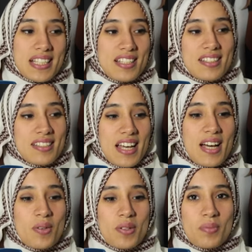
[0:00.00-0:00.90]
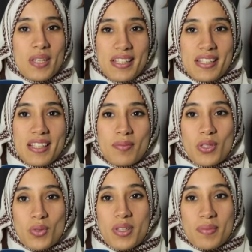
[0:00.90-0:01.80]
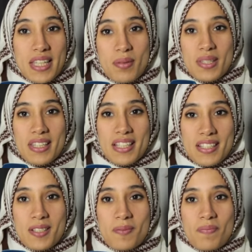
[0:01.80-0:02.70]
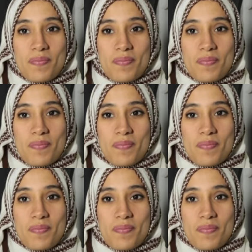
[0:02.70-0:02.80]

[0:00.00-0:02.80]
كنحاول نبيع دي بيجو اللي مصايبين ديجا